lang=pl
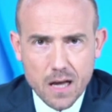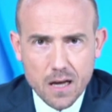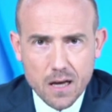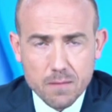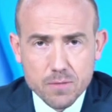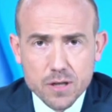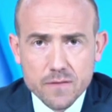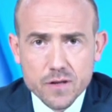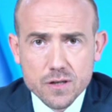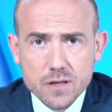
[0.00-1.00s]
Przede
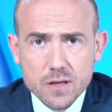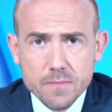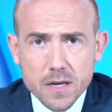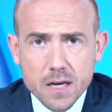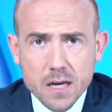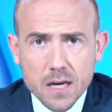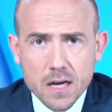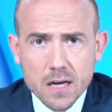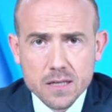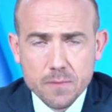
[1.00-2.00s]
wszystkim e,
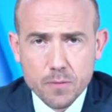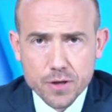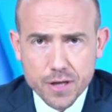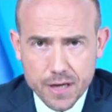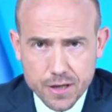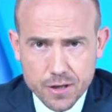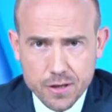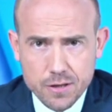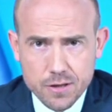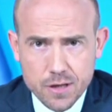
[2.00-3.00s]
chcę
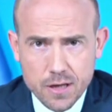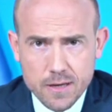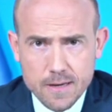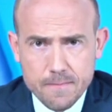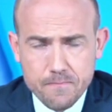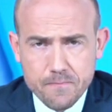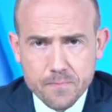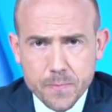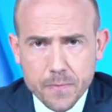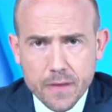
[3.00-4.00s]
podkreślić, że
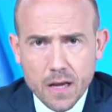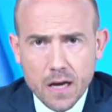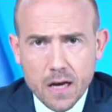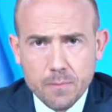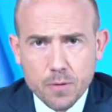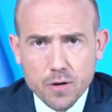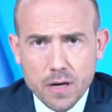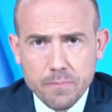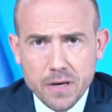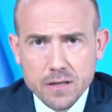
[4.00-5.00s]
mm, e, program
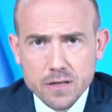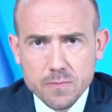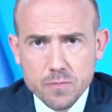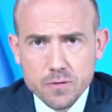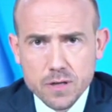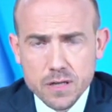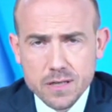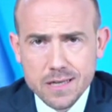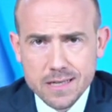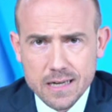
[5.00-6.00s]
500 plus jest
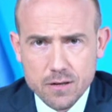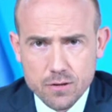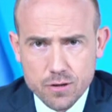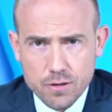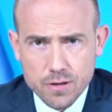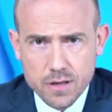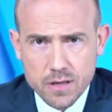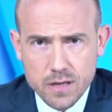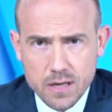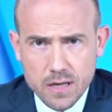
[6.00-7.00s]
niezagrożony
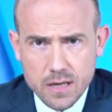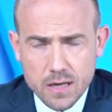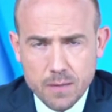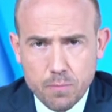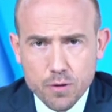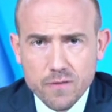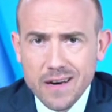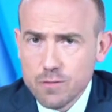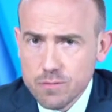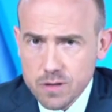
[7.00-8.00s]
e, pod
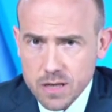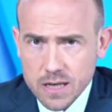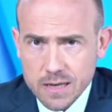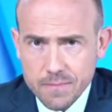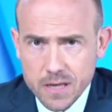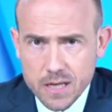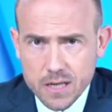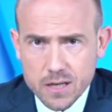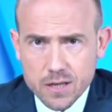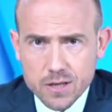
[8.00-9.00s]
warunkiem,
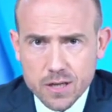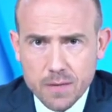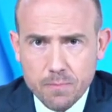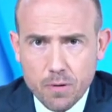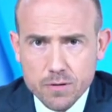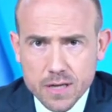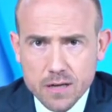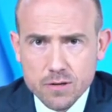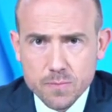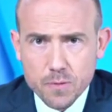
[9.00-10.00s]
e, że polska
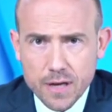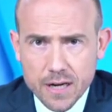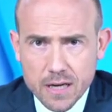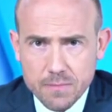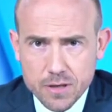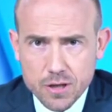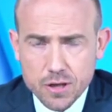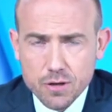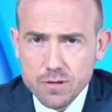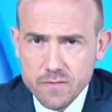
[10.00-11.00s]
gospodarka będzie się
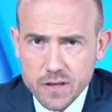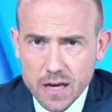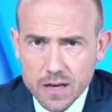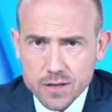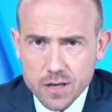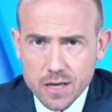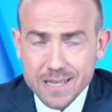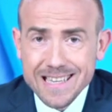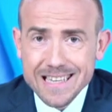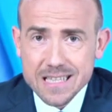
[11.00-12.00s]
rozwijać
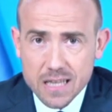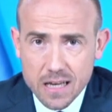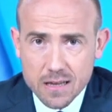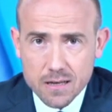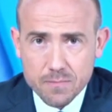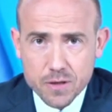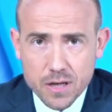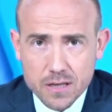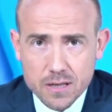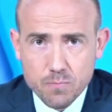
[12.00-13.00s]
Niestety
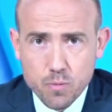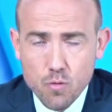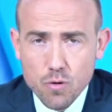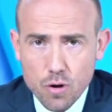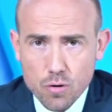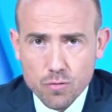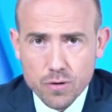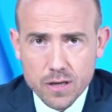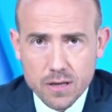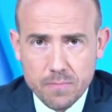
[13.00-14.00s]
przez pół roku,
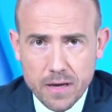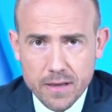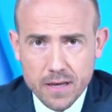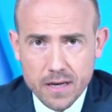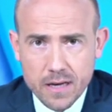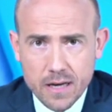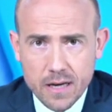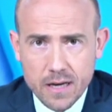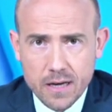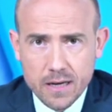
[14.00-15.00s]
kiedy pan
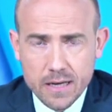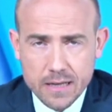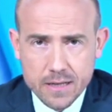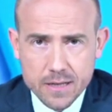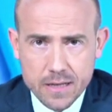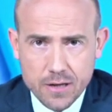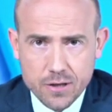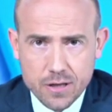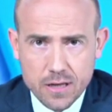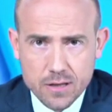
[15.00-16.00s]
e, Jacek
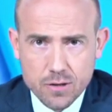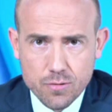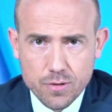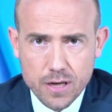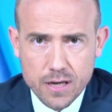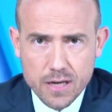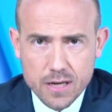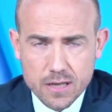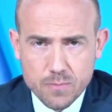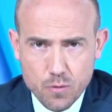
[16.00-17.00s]
Sasin nadzoruje
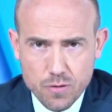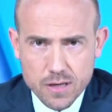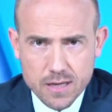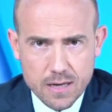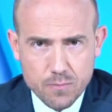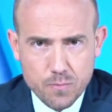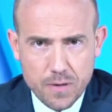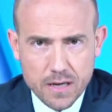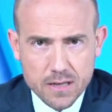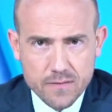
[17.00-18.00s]
spółki Skarbu
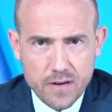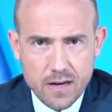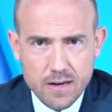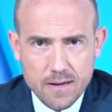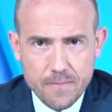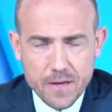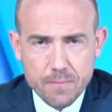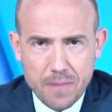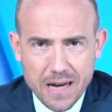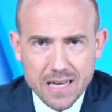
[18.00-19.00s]
Państwa, ten
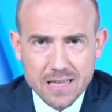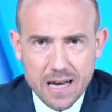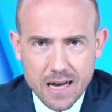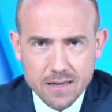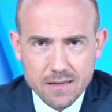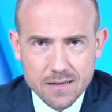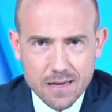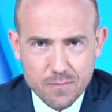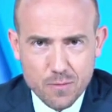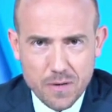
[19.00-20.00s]
pakiet akcji
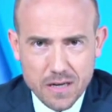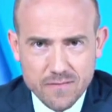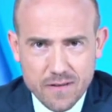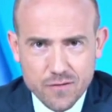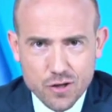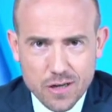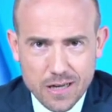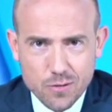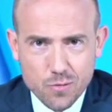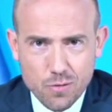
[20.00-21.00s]
Skarbu Państwa w
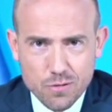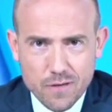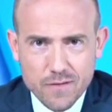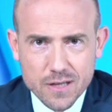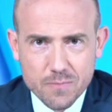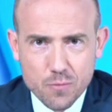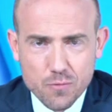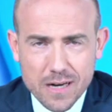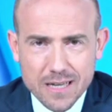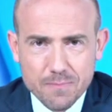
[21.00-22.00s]
13 kluczowych
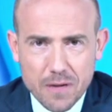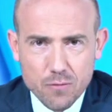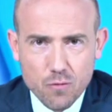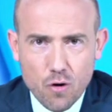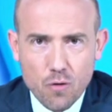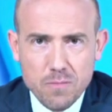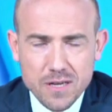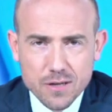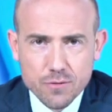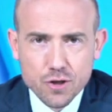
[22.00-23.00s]
spółkach spadł o
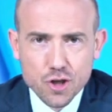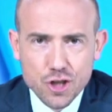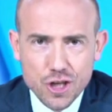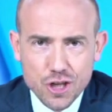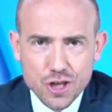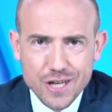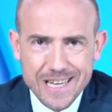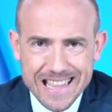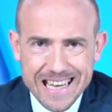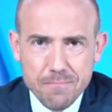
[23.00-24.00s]
blisko
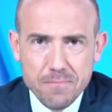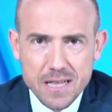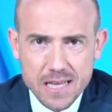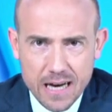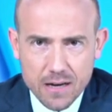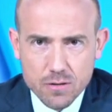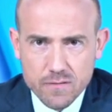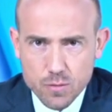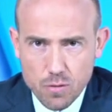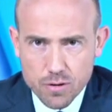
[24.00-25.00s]
31 miliardów
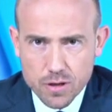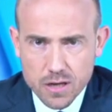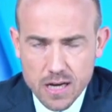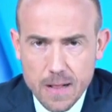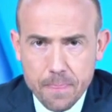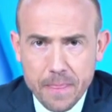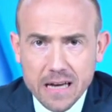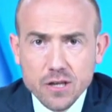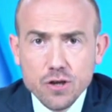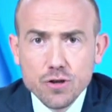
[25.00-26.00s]
złotych. Tak
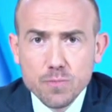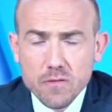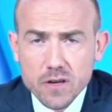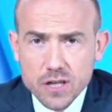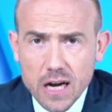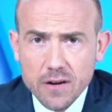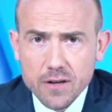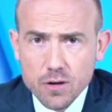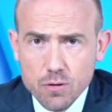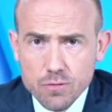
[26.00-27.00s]

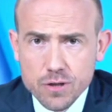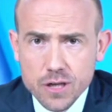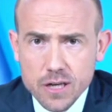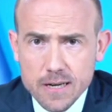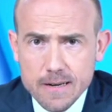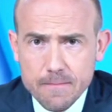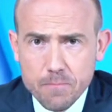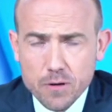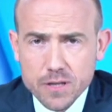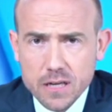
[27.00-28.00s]
nieodpowiedzialnych ludzi
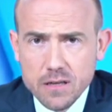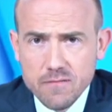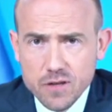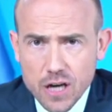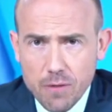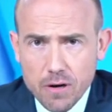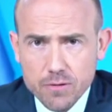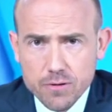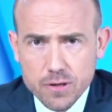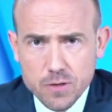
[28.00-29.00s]
Polska nie widziała od
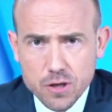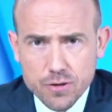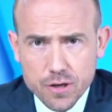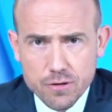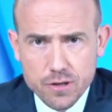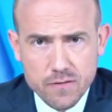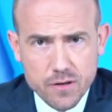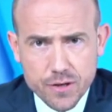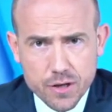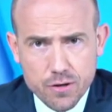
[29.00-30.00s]
1989
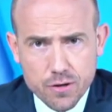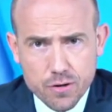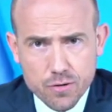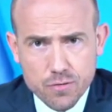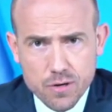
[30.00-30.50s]
roku.